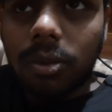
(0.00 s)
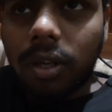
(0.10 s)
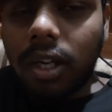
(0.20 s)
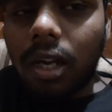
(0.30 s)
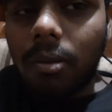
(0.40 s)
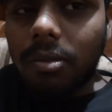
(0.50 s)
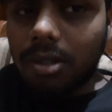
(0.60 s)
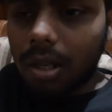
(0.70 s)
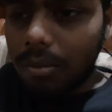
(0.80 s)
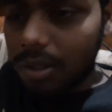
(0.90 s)
सो गए अब
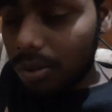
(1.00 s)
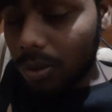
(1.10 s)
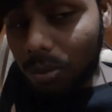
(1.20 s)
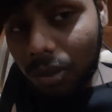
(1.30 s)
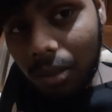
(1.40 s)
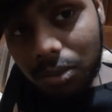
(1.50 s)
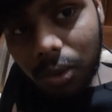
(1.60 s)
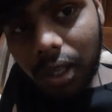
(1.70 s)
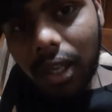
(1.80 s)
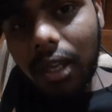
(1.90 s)
इस हम इस रूम में हम
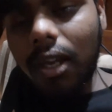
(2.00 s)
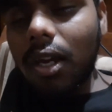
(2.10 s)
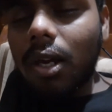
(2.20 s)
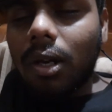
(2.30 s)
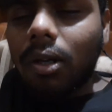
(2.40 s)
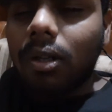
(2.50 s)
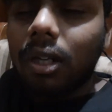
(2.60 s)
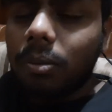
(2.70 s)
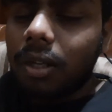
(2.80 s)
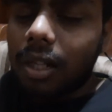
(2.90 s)
सोएंगे
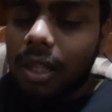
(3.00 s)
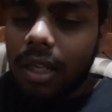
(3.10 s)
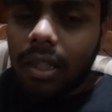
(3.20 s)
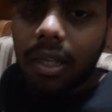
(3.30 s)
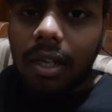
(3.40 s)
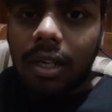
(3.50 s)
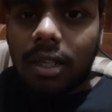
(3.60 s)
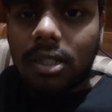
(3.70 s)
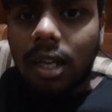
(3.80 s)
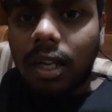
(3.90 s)
और अपना कल देखते हैं कल
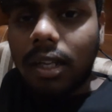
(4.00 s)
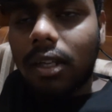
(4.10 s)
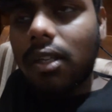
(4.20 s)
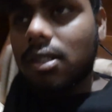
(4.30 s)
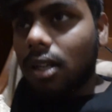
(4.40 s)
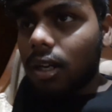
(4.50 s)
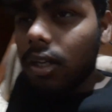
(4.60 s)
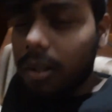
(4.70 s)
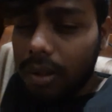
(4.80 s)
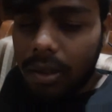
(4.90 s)
घर जाना है कि नहीं जाना
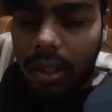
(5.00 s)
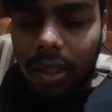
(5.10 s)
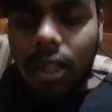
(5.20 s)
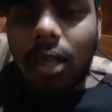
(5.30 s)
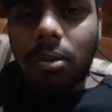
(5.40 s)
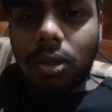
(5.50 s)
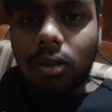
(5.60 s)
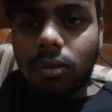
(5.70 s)
है देखते हैं अभी तो